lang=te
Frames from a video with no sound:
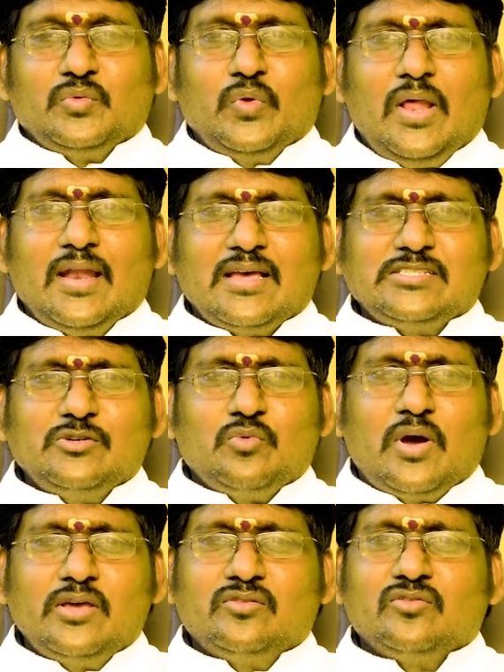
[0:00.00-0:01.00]
తులారాశి
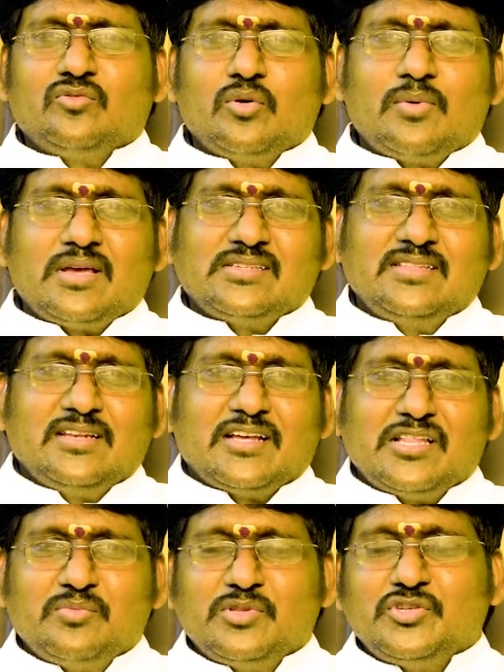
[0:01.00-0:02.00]
వాయుతో తోపు రాశి దీనికి
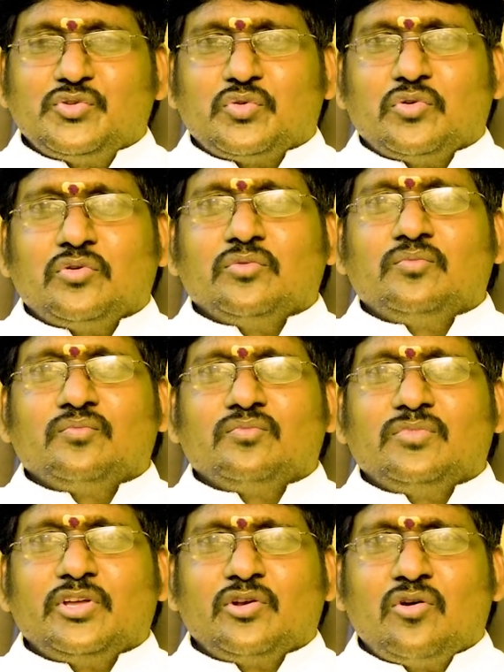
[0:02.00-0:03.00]
అధిపతి శుక్రుడు
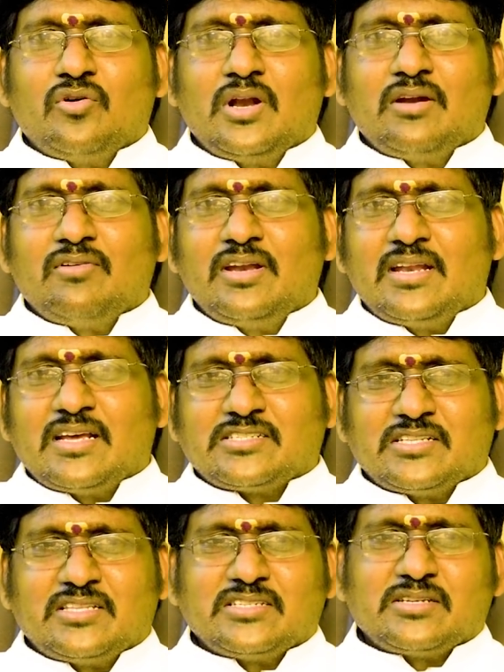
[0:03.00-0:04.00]
దీనిలో ఉన్నటువంటి
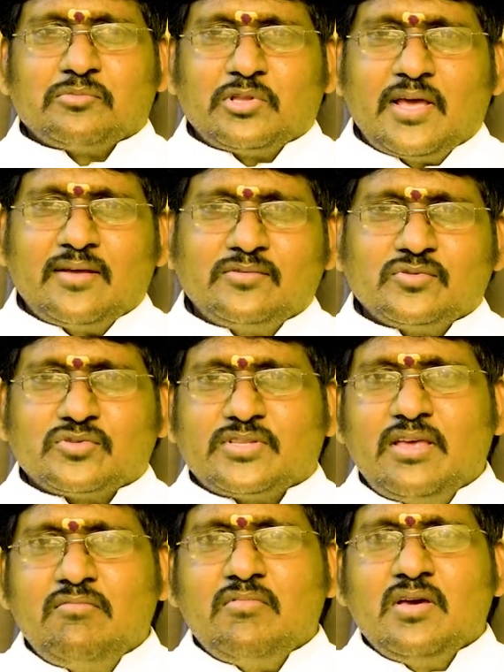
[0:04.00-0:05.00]
నక్షత్ర సముదాయాన్ని
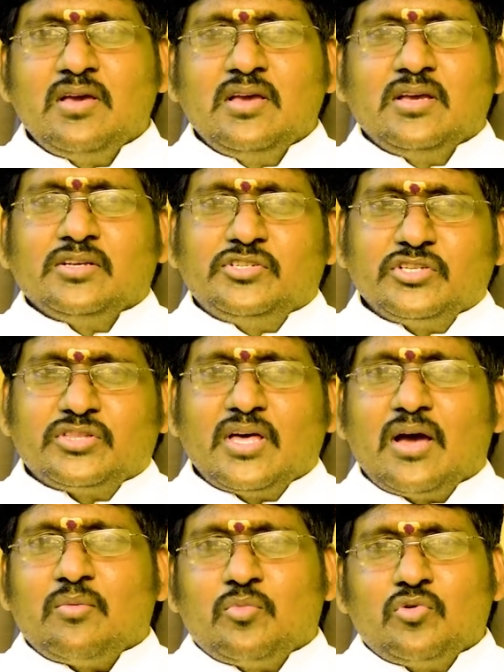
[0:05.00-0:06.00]
చూస్తే చిత్త
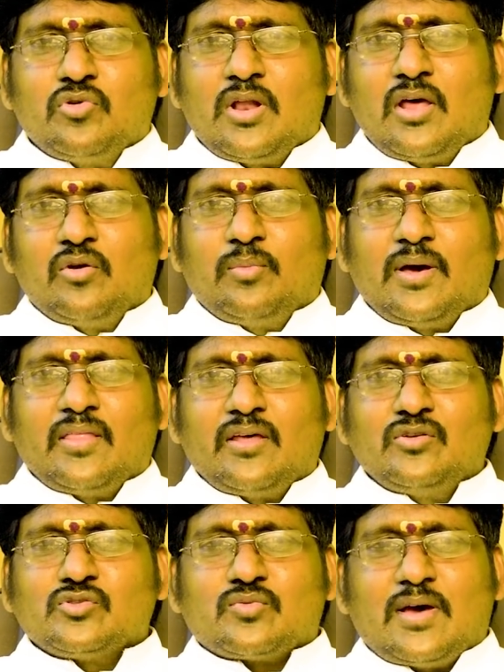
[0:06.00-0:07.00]
మూడు నాలుగు
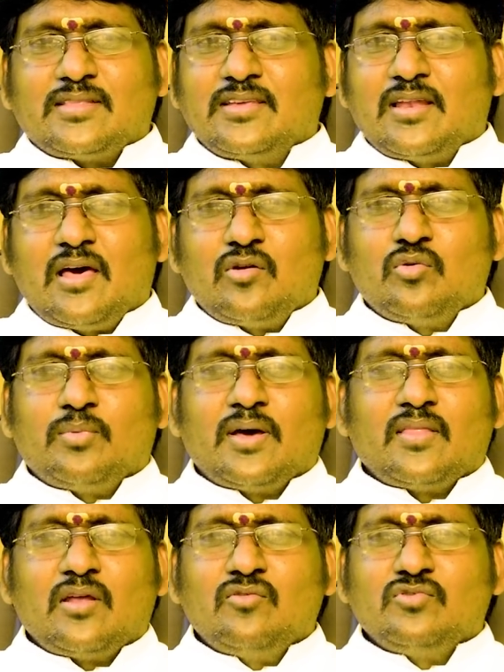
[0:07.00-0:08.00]
పాదాలు స్వాతి నాలుగు
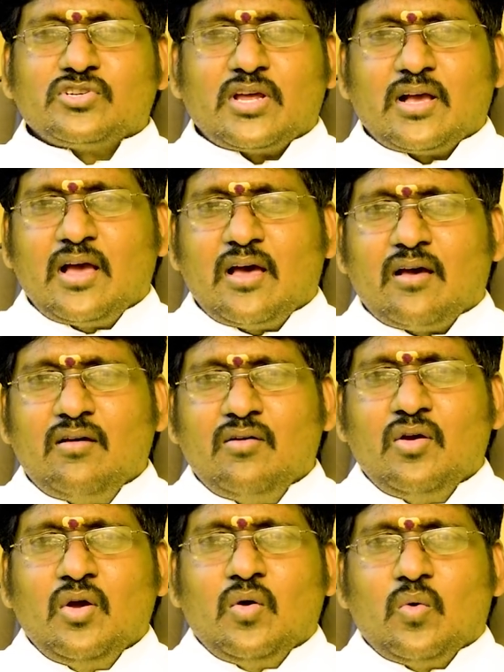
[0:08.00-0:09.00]
పాదాలు విశాఖ
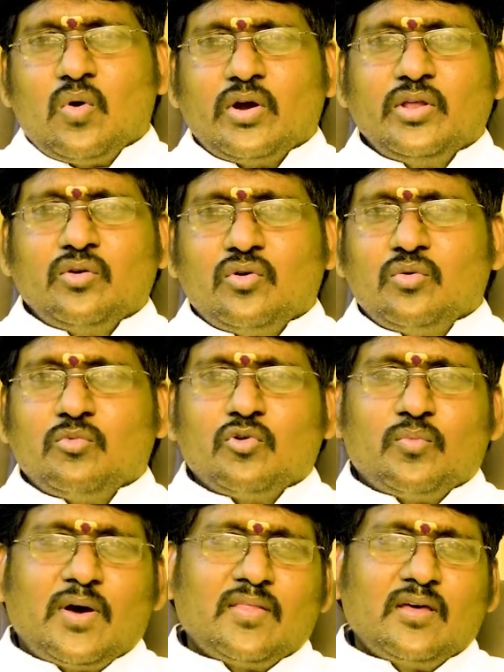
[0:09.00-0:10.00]
ఒకటి రెండు
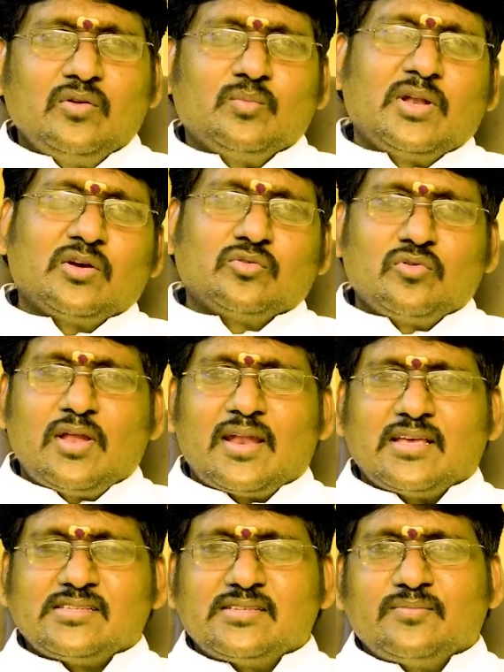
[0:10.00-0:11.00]
మూడు పాదాలు మనకు
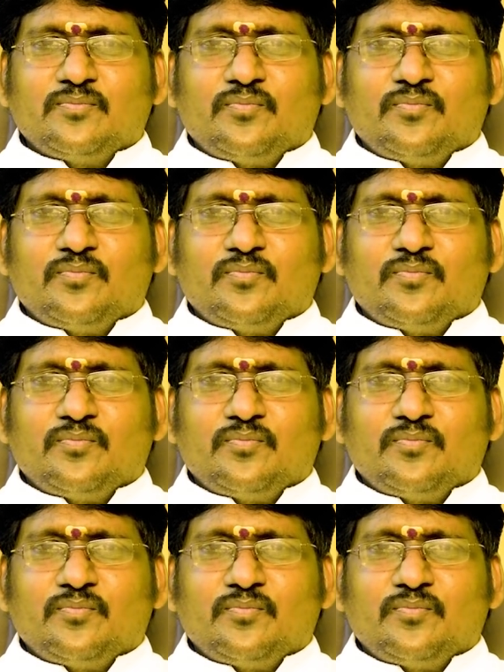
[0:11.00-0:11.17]
తులారాశి